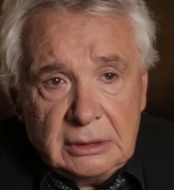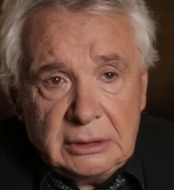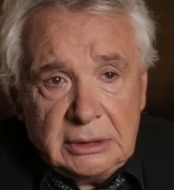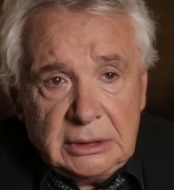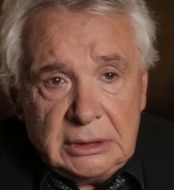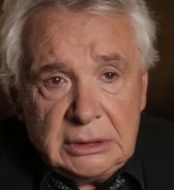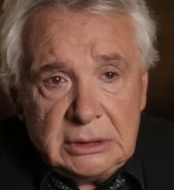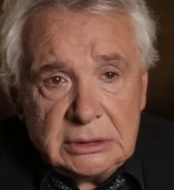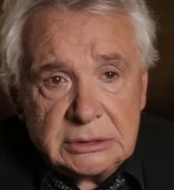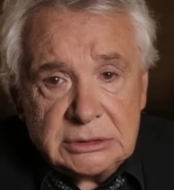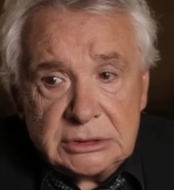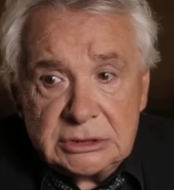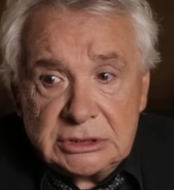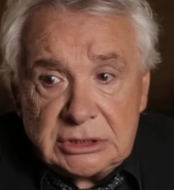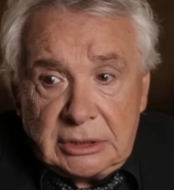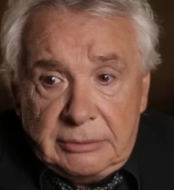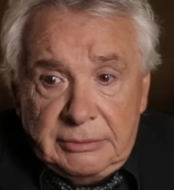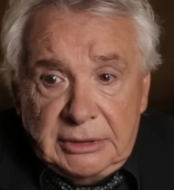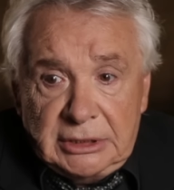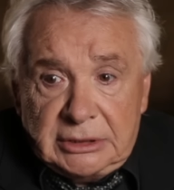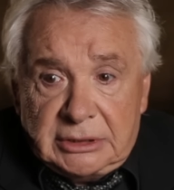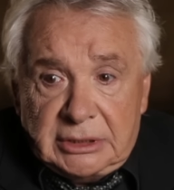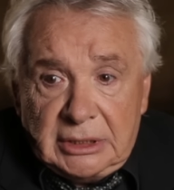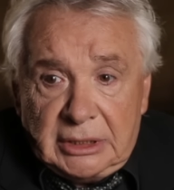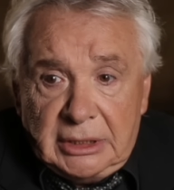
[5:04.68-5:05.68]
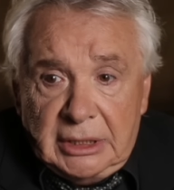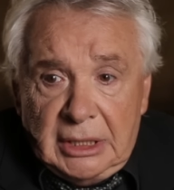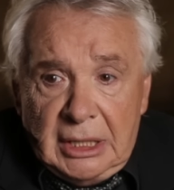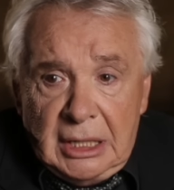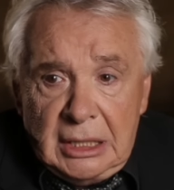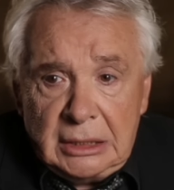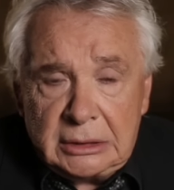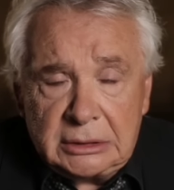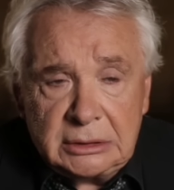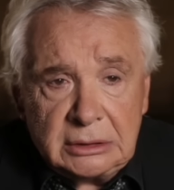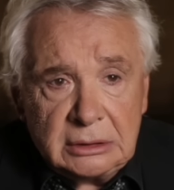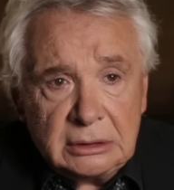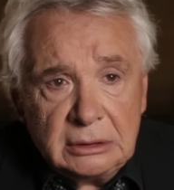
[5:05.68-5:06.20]
Ouais, j'ai jamais été
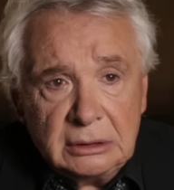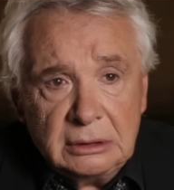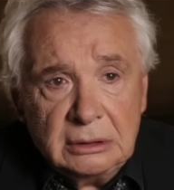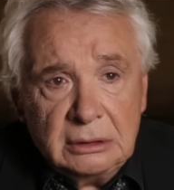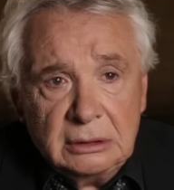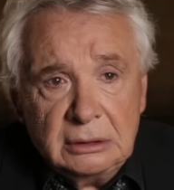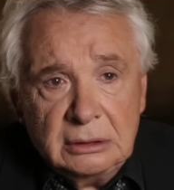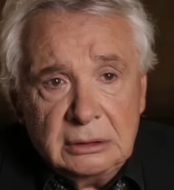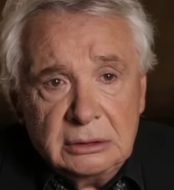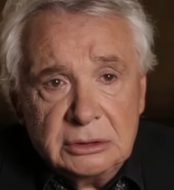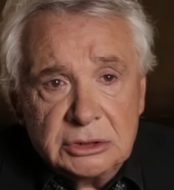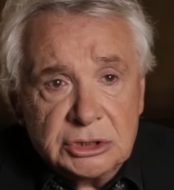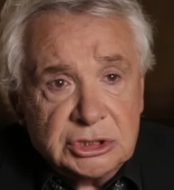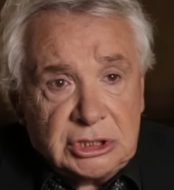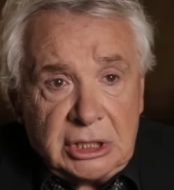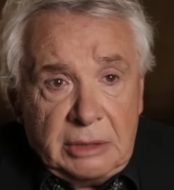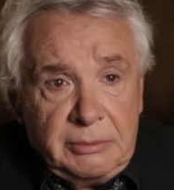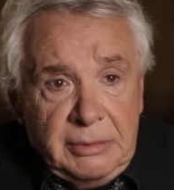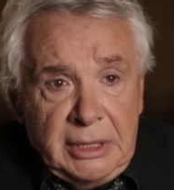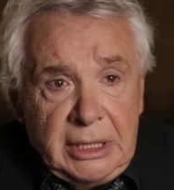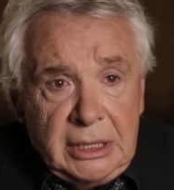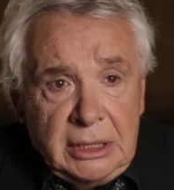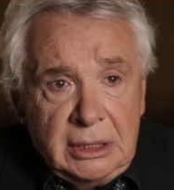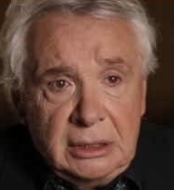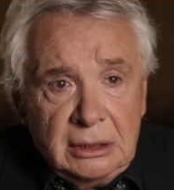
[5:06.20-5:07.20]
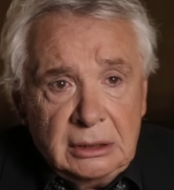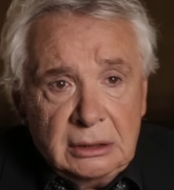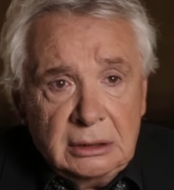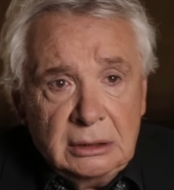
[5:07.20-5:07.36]
réac. Jamais.